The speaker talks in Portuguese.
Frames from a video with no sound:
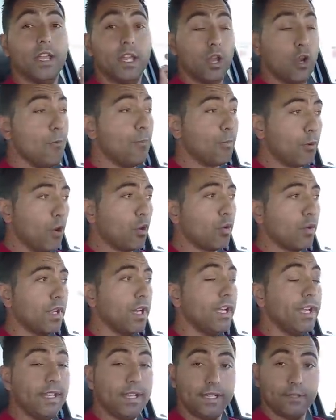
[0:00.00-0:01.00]
eu
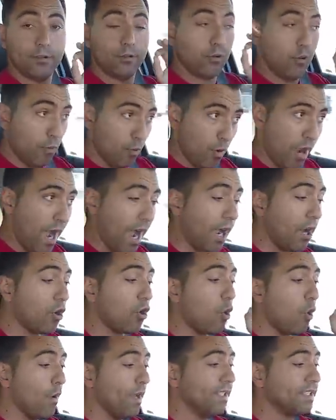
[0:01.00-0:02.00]
procurei o carro
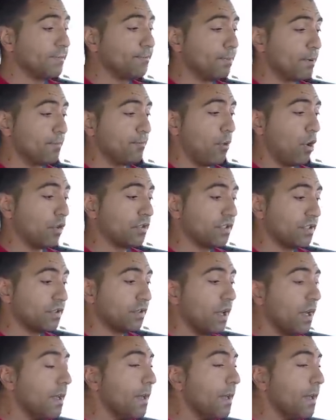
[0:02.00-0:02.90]
com esse propósito.